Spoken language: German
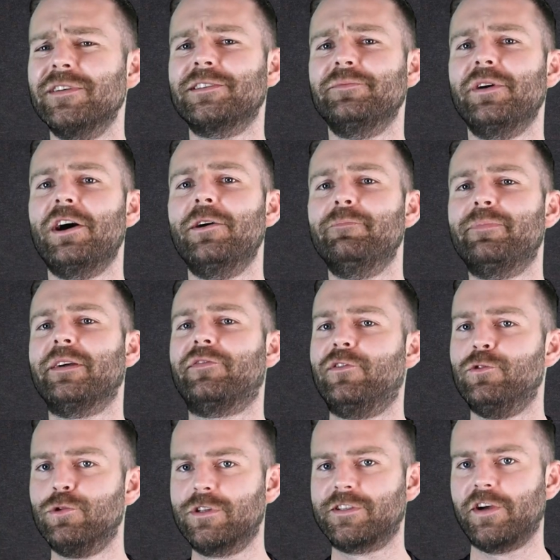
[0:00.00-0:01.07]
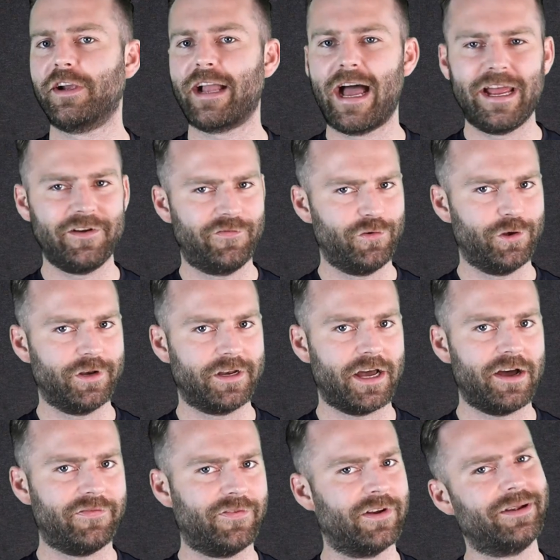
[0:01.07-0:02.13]
überhaupt per Flugzeug einführen
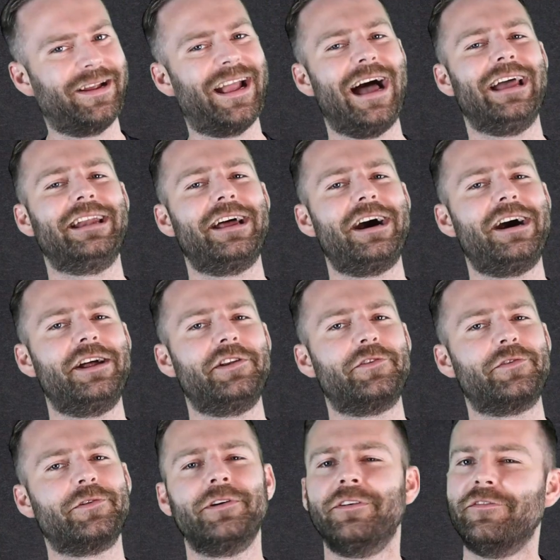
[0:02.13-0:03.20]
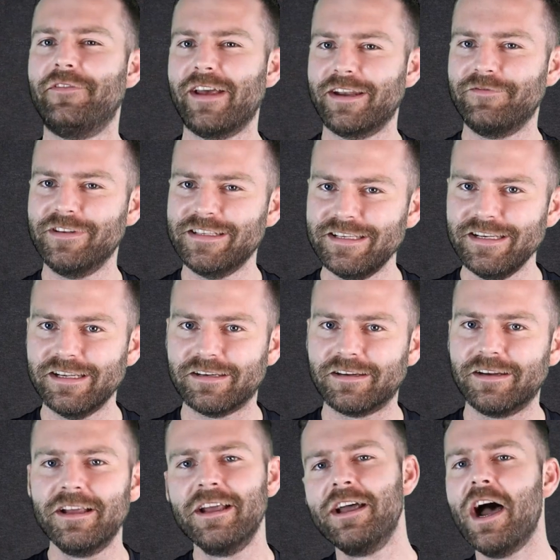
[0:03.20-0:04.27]
darf, keine Ahnung, werden wir sehen.
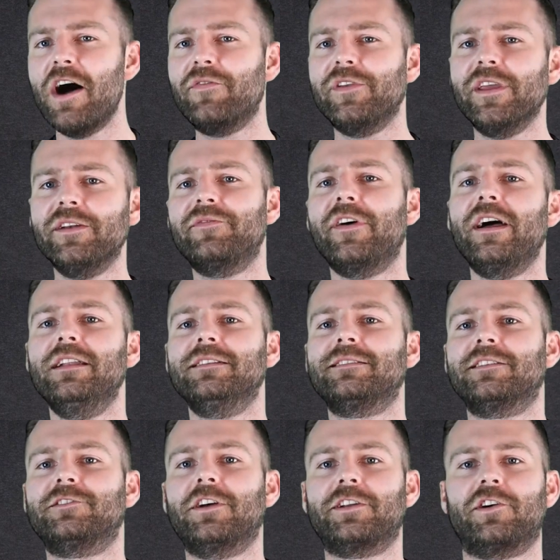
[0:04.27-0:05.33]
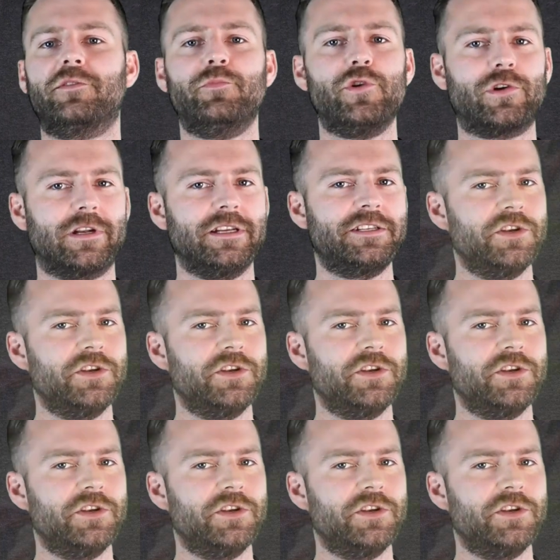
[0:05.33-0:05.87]
Auf jeden Fall ist es dort auch möglich,